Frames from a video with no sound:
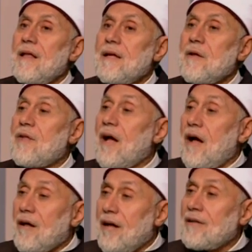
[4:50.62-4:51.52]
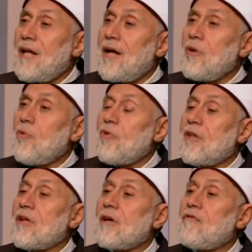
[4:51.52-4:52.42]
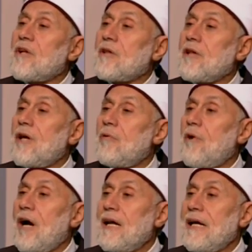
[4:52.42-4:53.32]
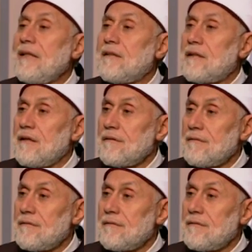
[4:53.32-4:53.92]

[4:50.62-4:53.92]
إذا أراد أن يظهر فضله عليك